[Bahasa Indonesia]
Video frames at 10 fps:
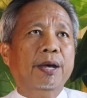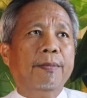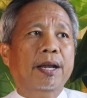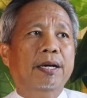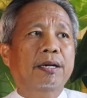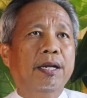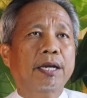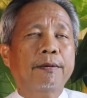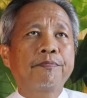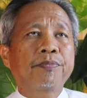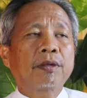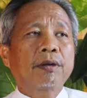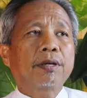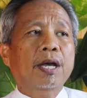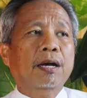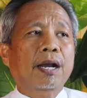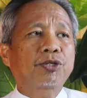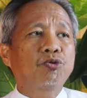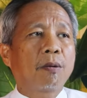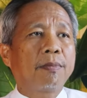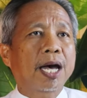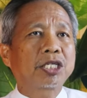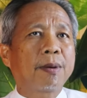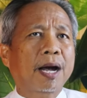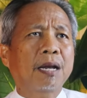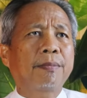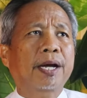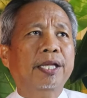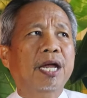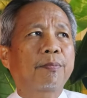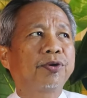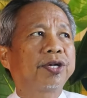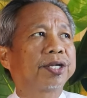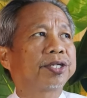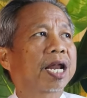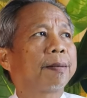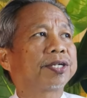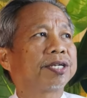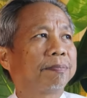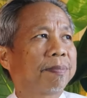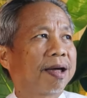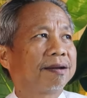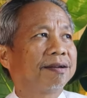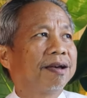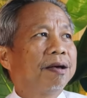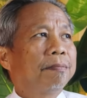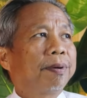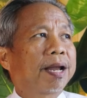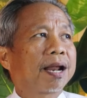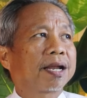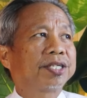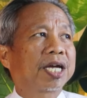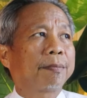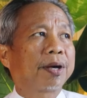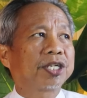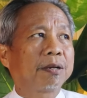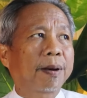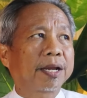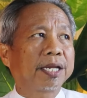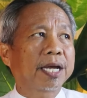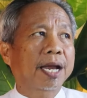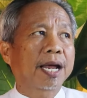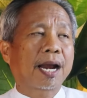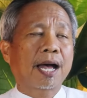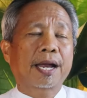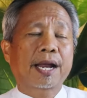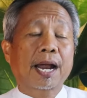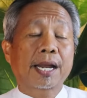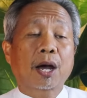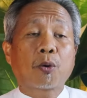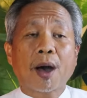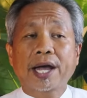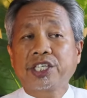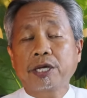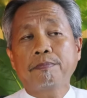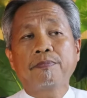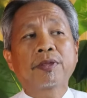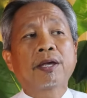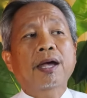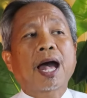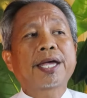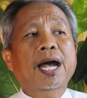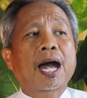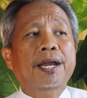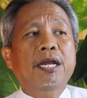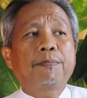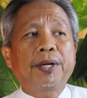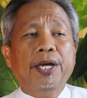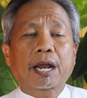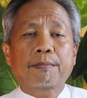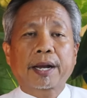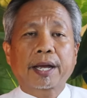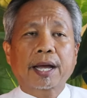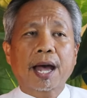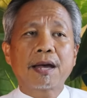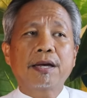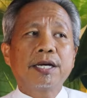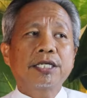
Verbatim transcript: SMA negeri yang kelas 12, bahkan mereka tidak punya rencana masa depan. Padahal rencana masa depan ini adalah, adalah hal yang wajib yang ada di pikiran mereka